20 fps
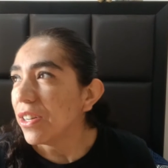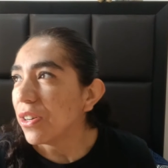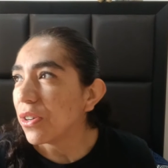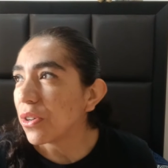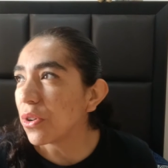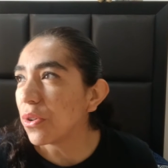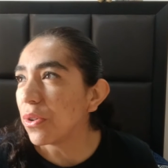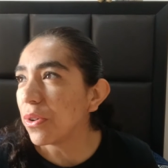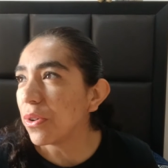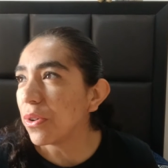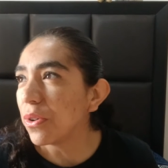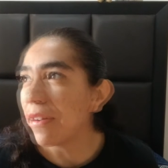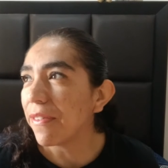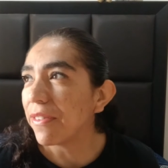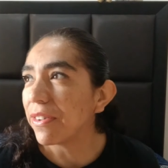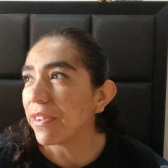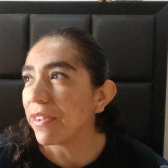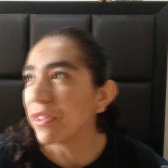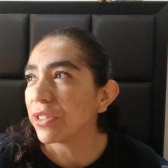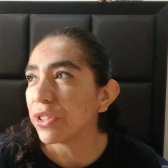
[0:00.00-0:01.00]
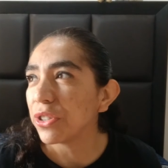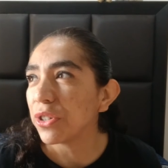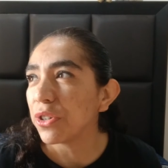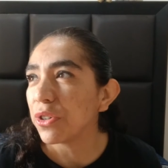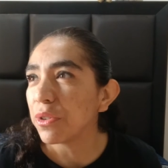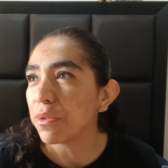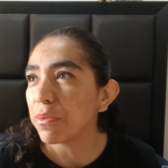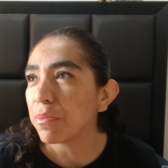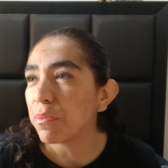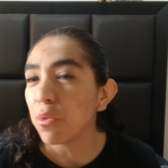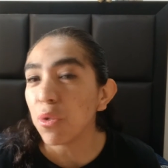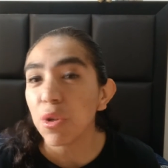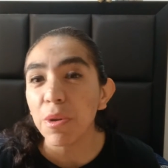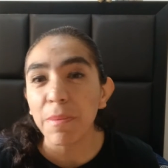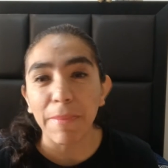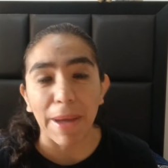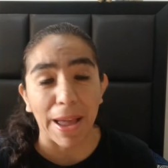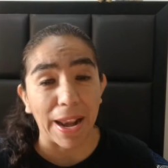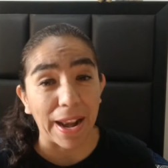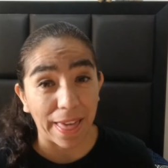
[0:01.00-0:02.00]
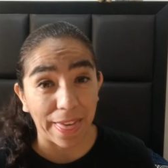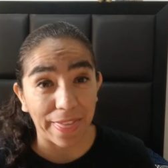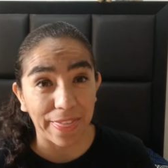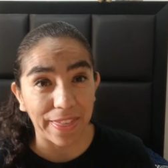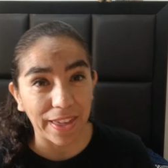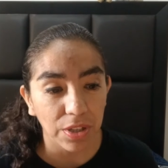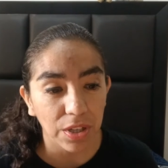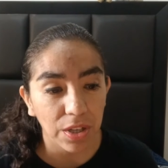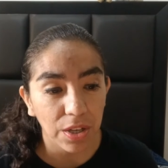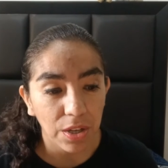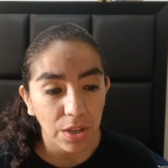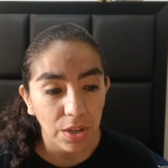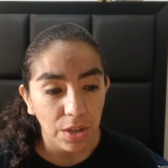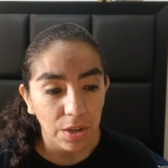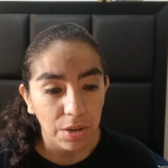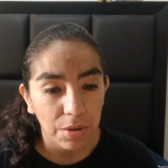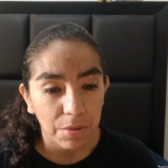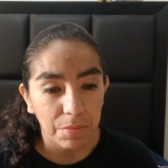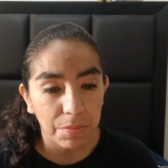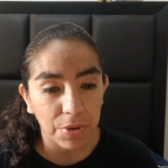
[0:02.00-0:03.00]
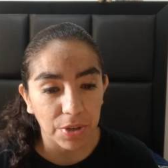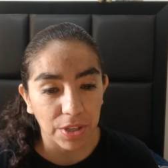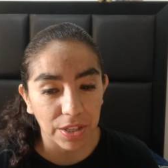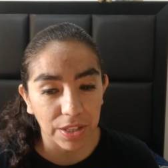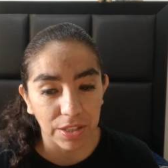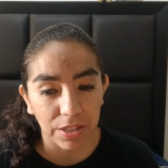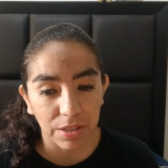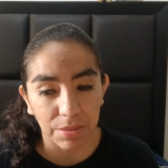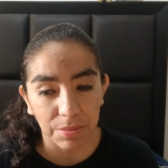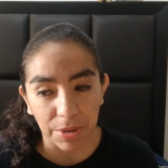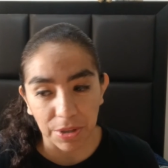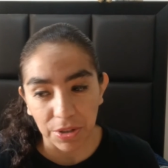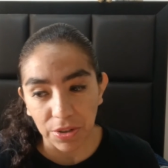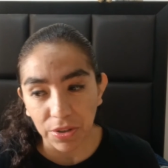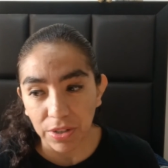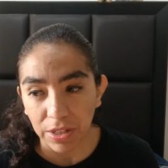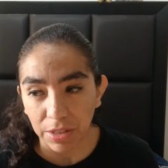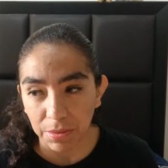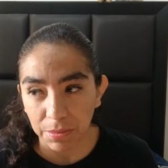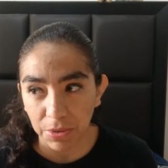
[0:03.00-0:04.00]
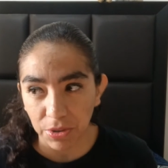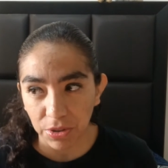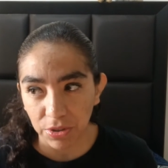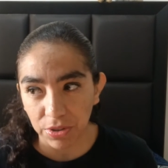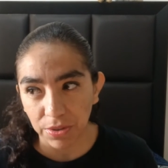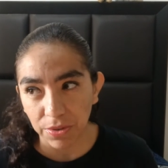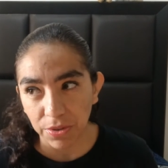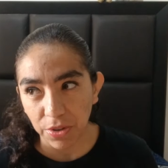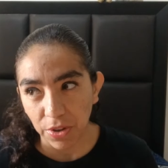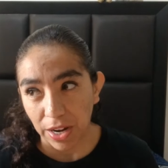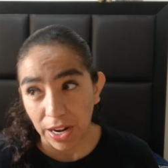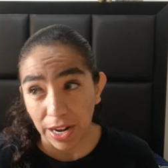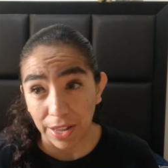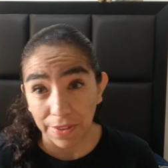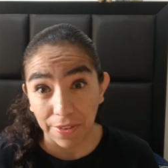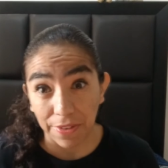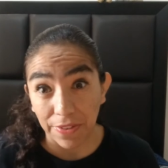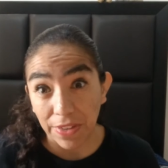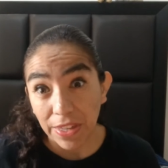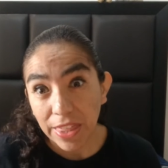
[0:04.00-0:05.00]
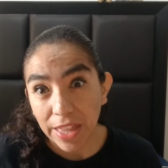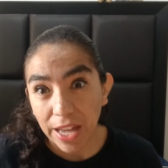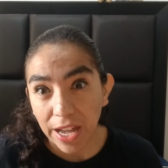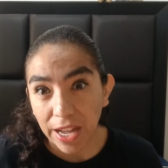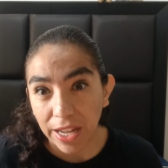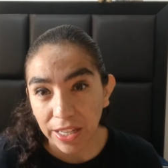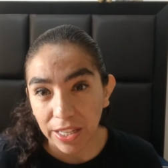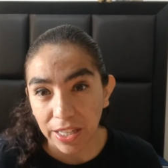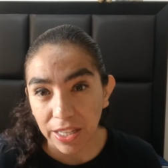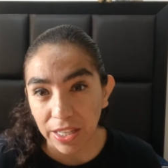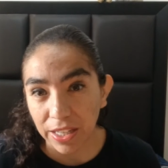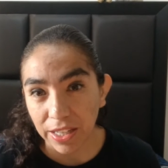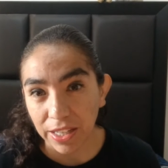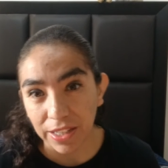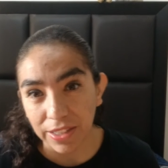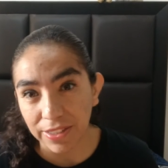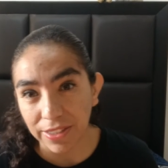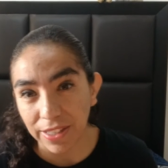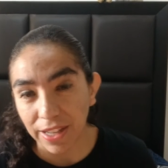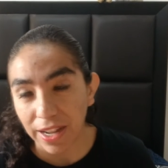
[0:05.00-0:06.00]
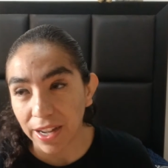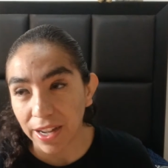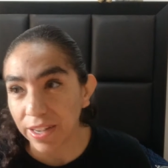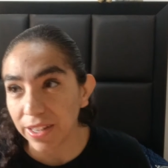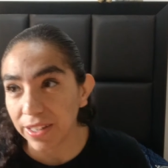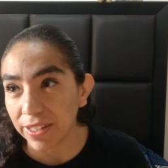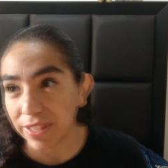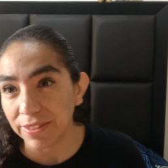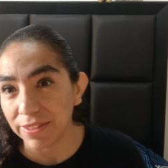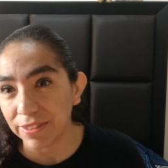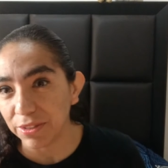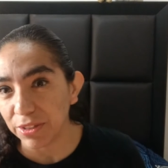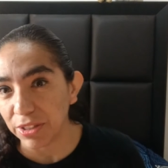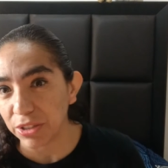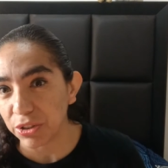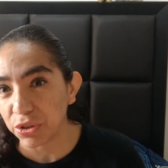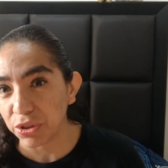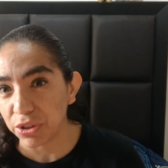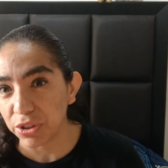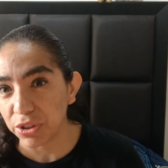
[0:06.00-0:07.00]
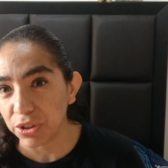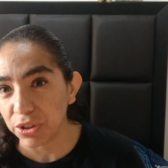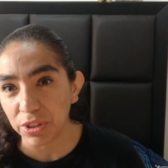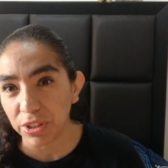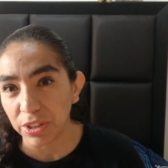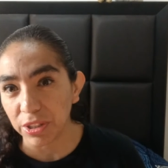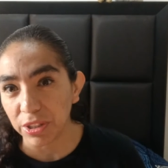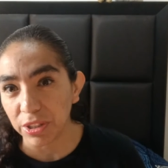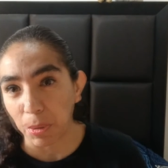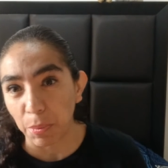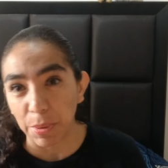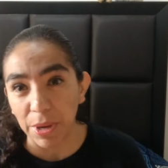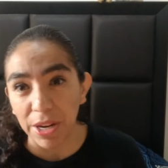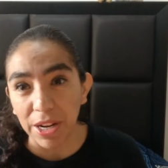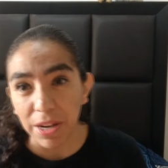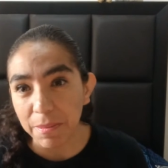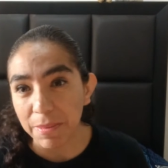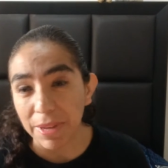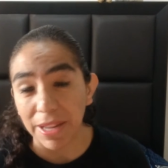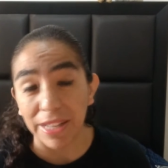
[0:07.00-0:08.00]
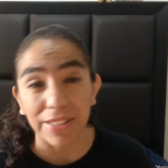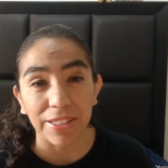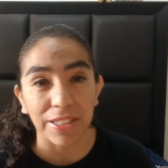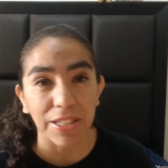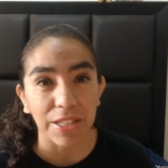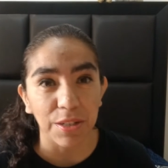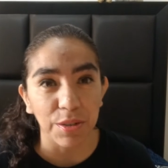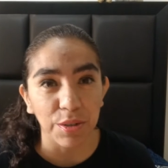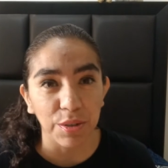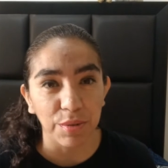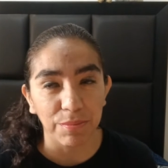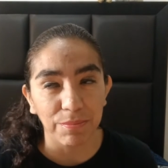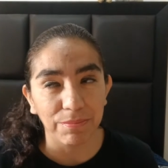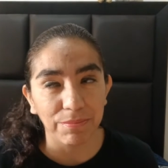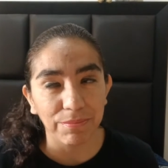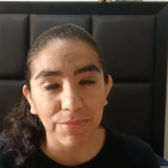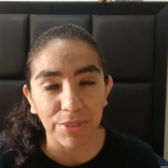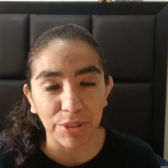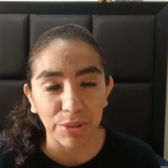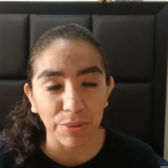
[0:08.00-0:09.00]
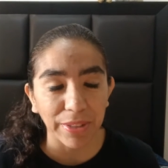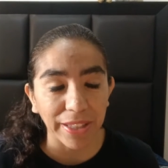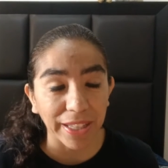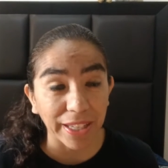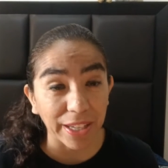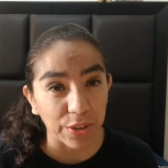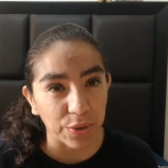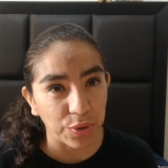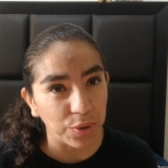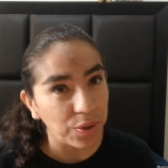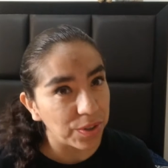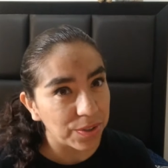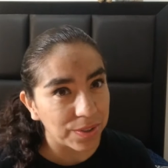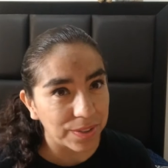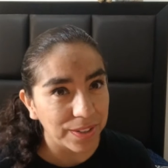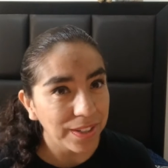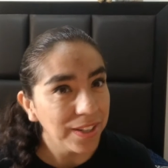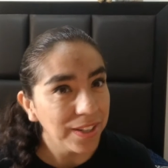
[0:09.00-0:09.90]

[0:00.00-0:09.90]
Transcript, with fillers: con una versión muy mala de porque dices, bueno, a lo mejor se dio a la bebida y está en unas condiciones popérrimas y resulta que no.